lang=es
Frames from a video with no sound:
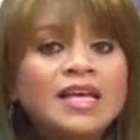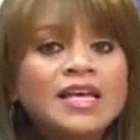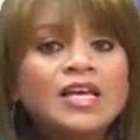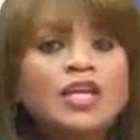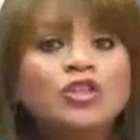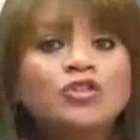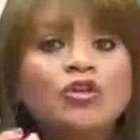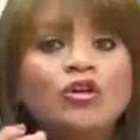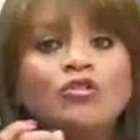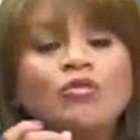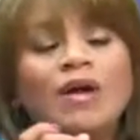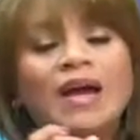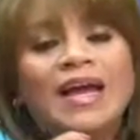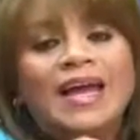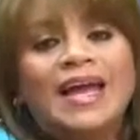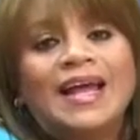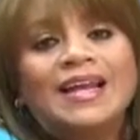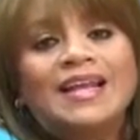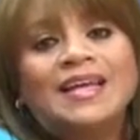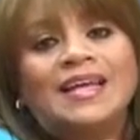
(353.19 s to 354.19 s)
Y todo
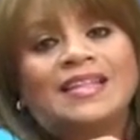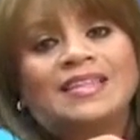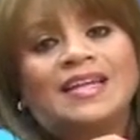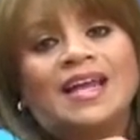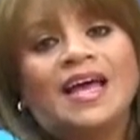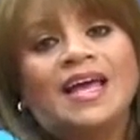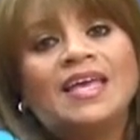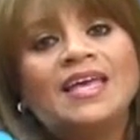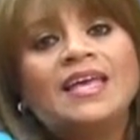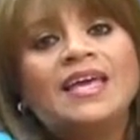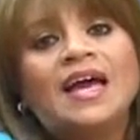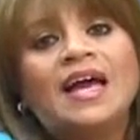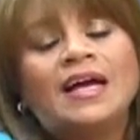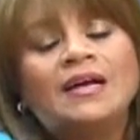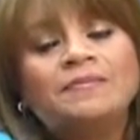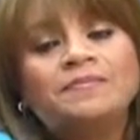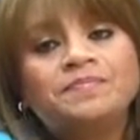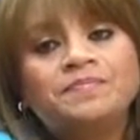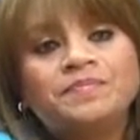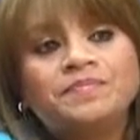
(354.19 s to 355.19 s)
aquel que
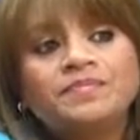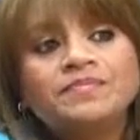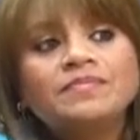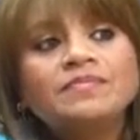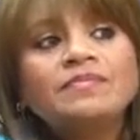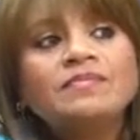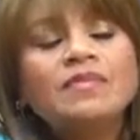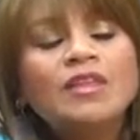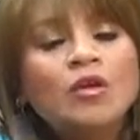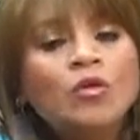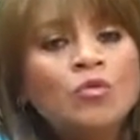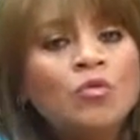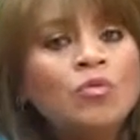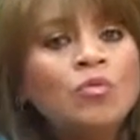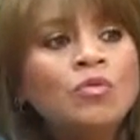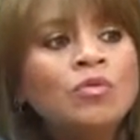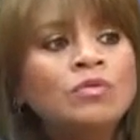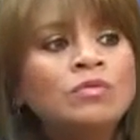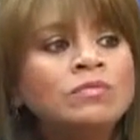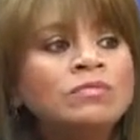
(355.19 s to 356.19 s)
traía
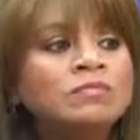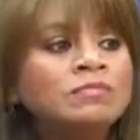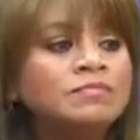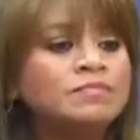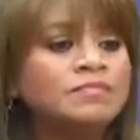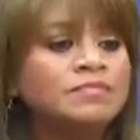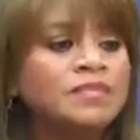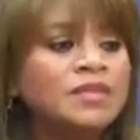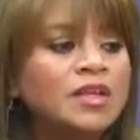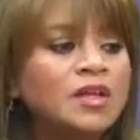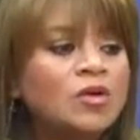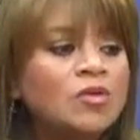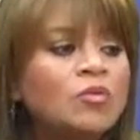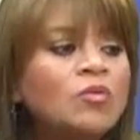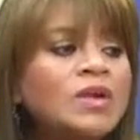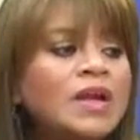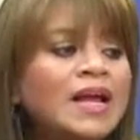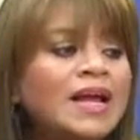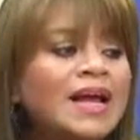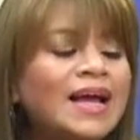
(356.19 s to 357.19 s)

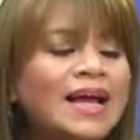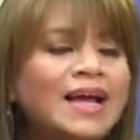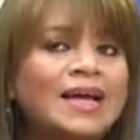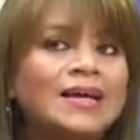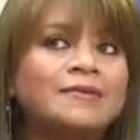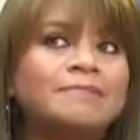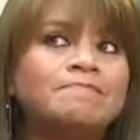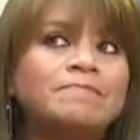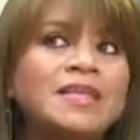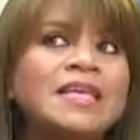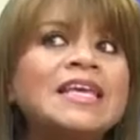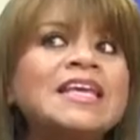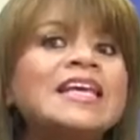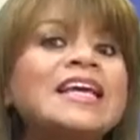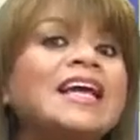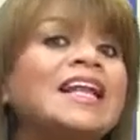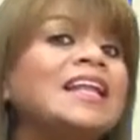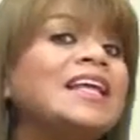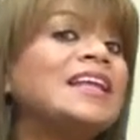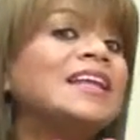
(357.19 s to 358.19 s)
una
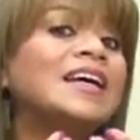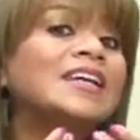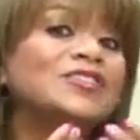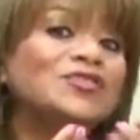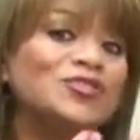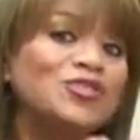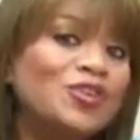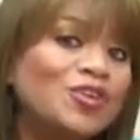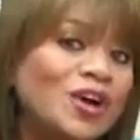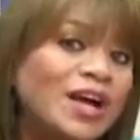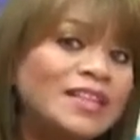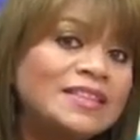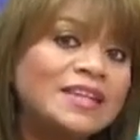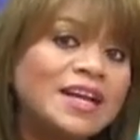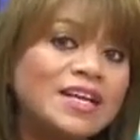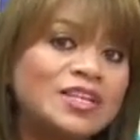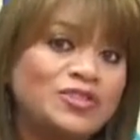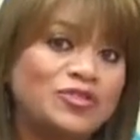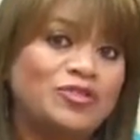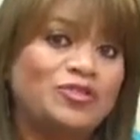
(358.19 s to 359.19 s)
inclinación a
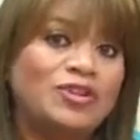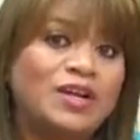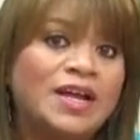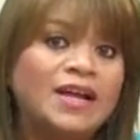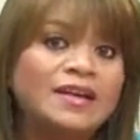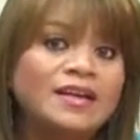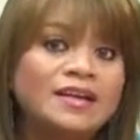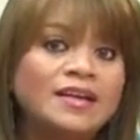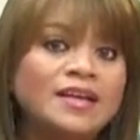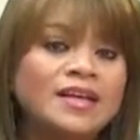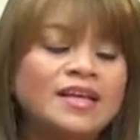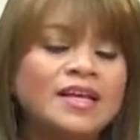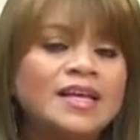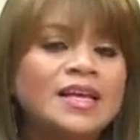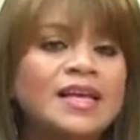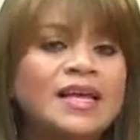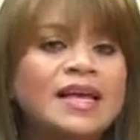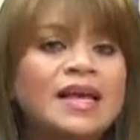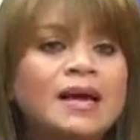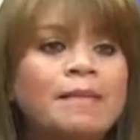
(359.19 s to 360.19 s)
traicionar
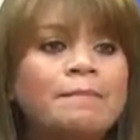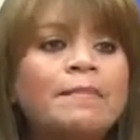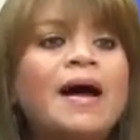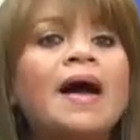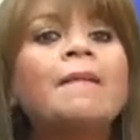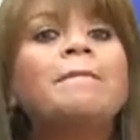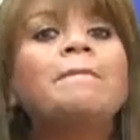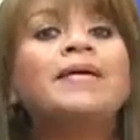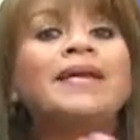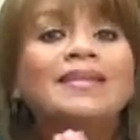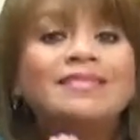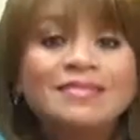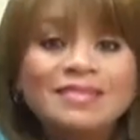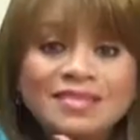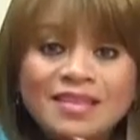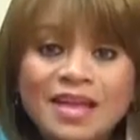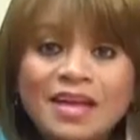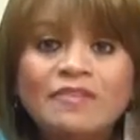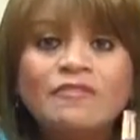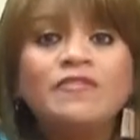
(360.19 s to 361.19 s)
va a
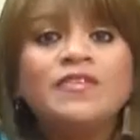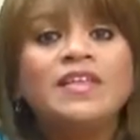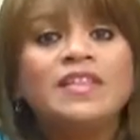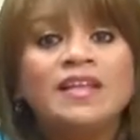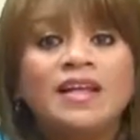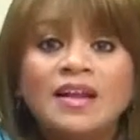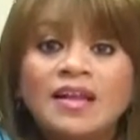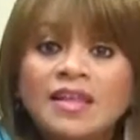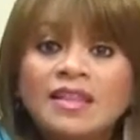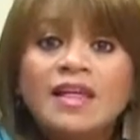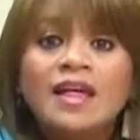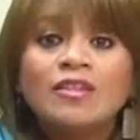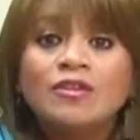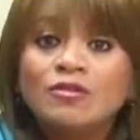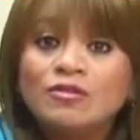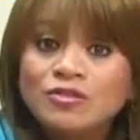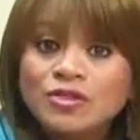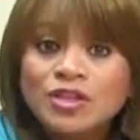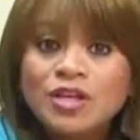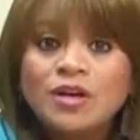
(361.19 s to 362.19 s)
aprender fidelidad
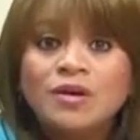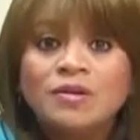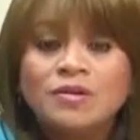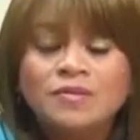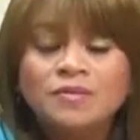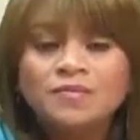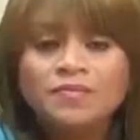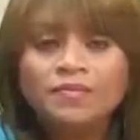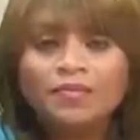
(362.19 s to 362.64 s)
contigo.